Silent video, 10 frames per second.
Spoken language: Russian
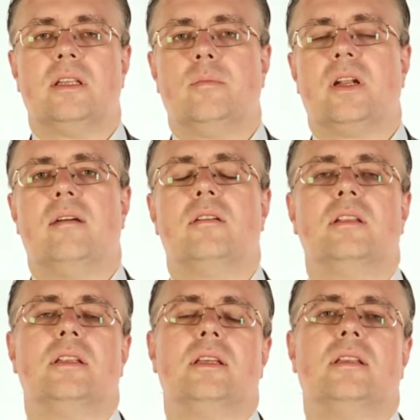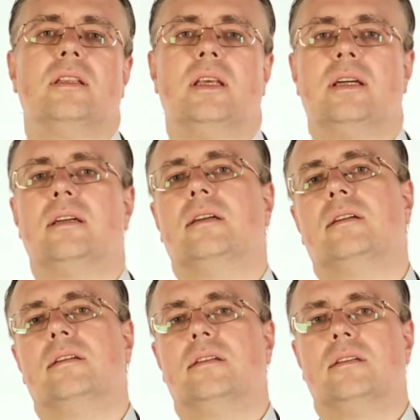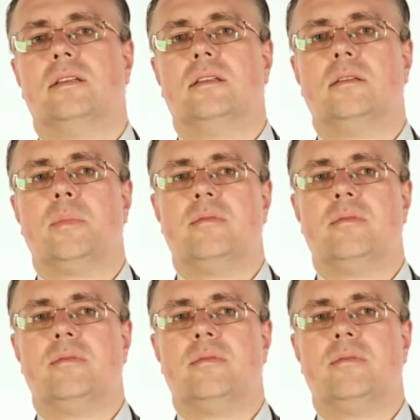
направленные на э,